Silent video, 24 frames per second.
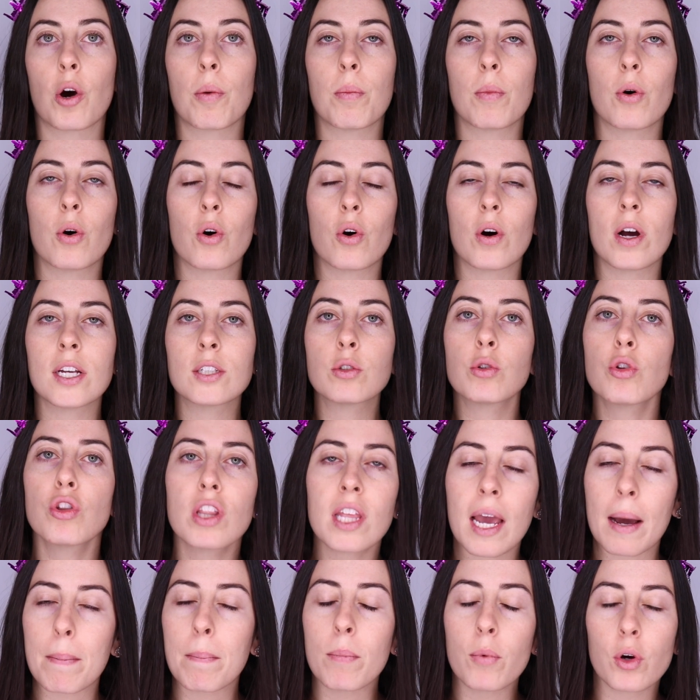Como es un
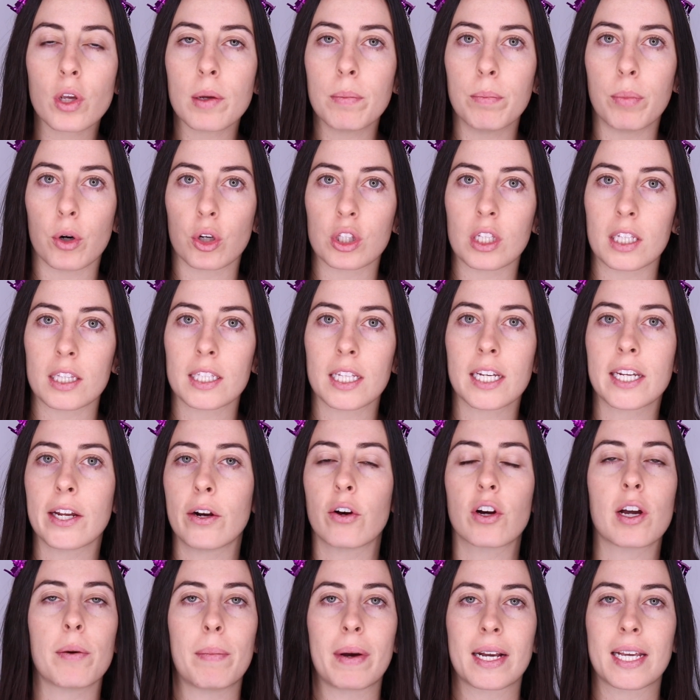día muy importante y
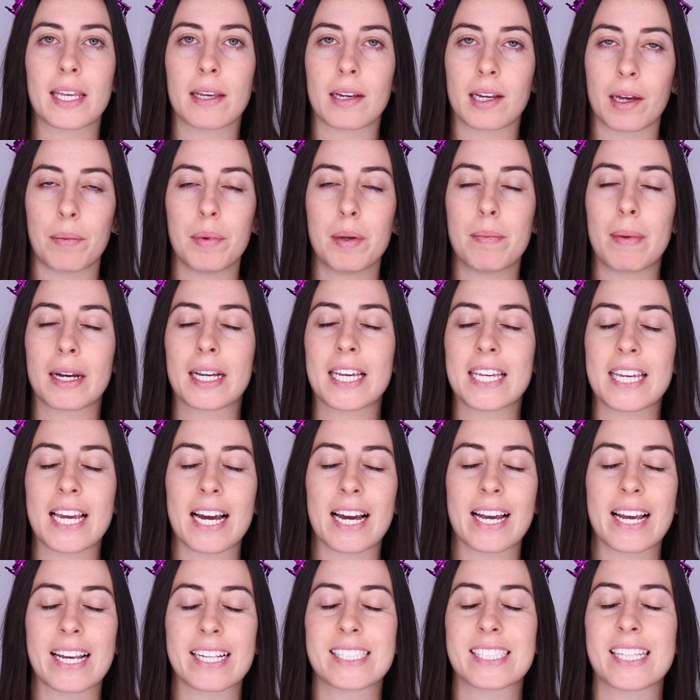quiero que, que mi
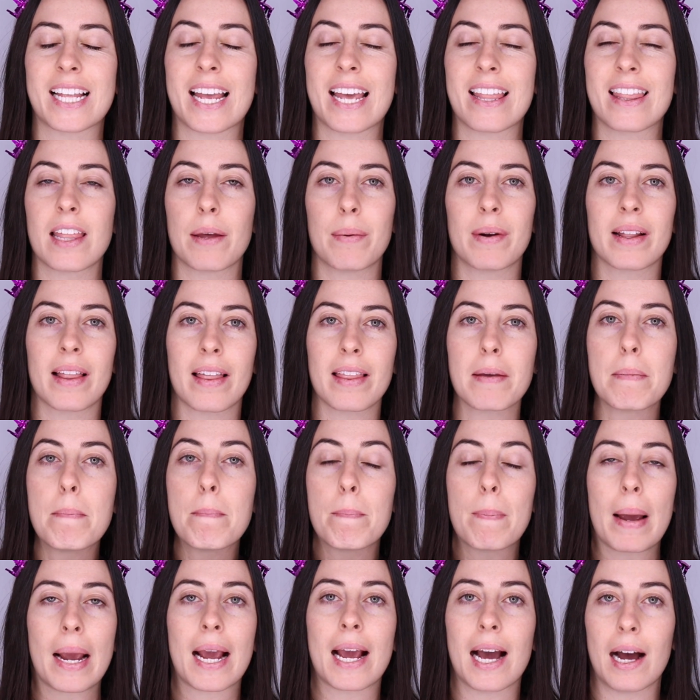maquillaje esté de verdad
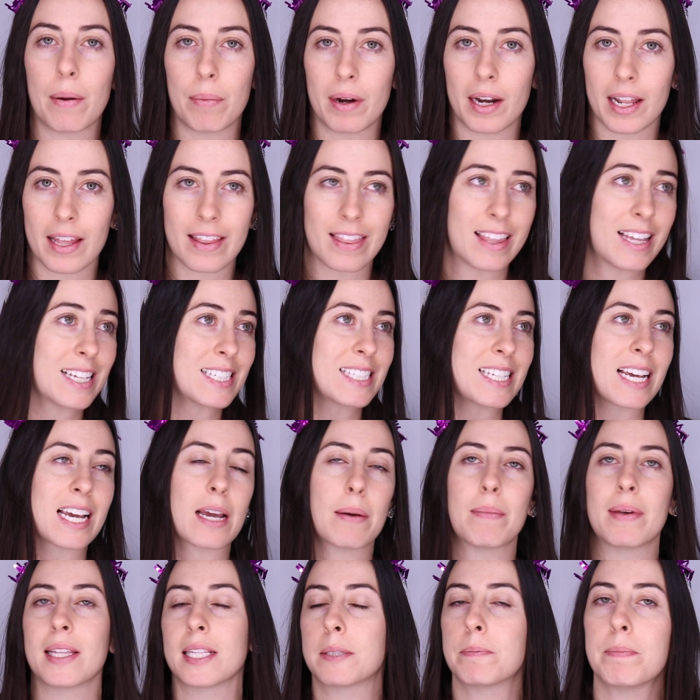impecable desde
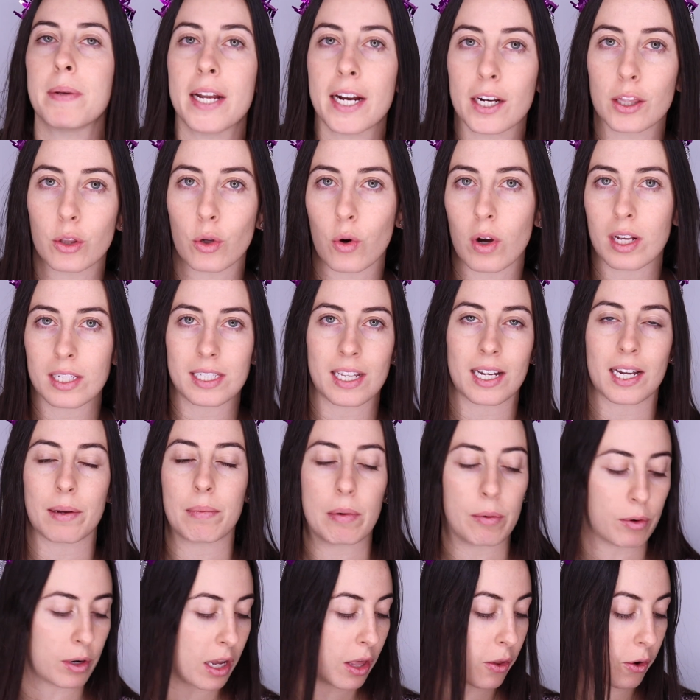que me despierto hasta que
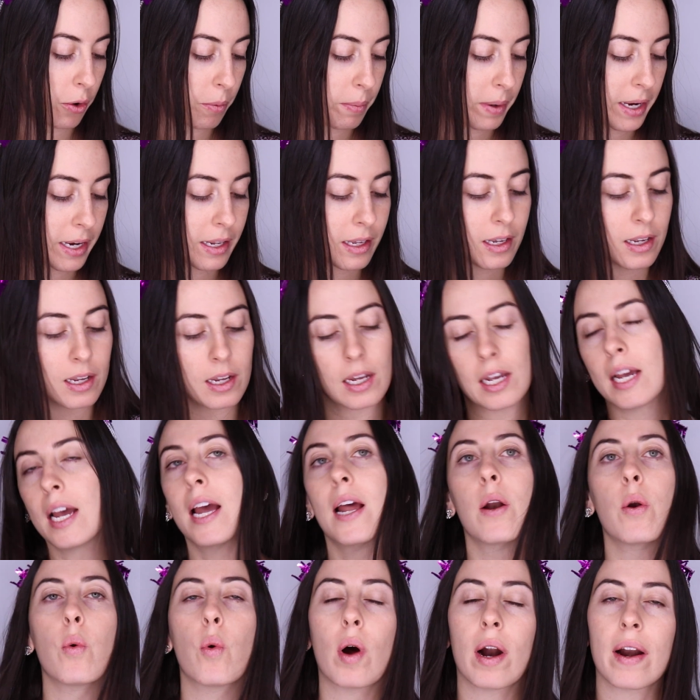me voy a dormir,
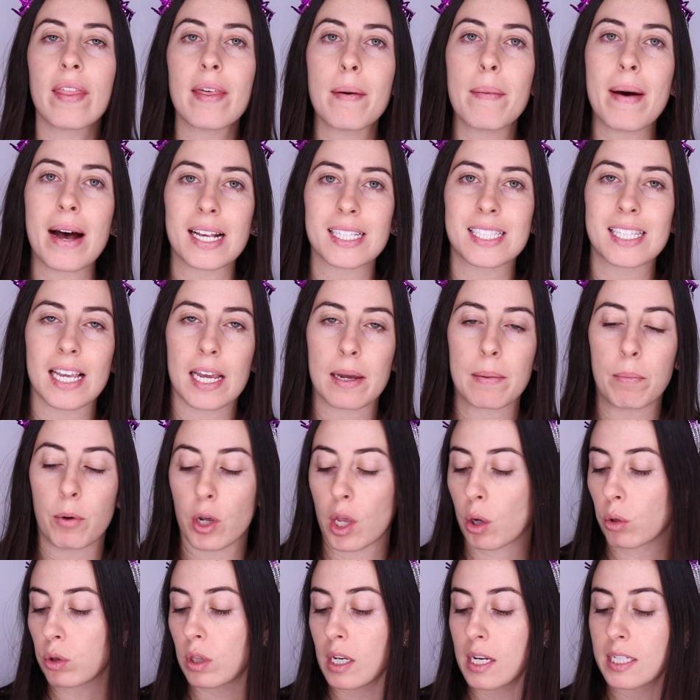en lugar de base
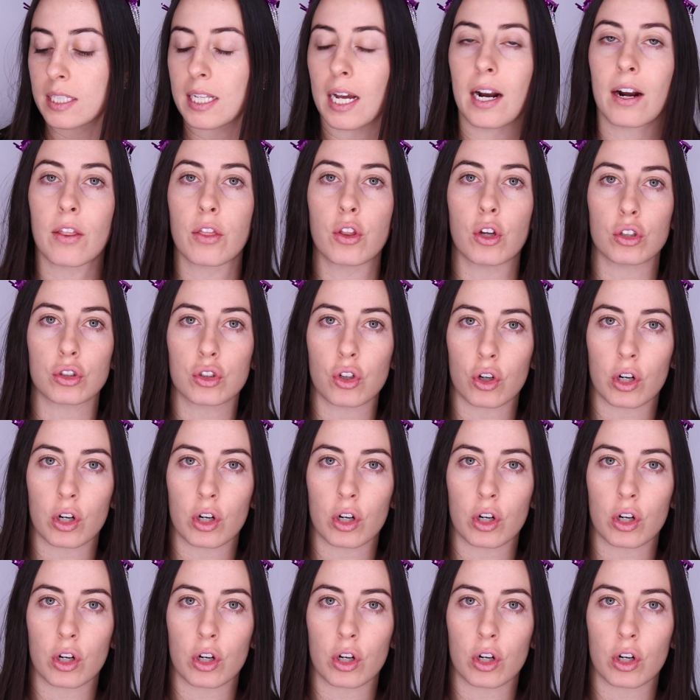voy a utilizar dos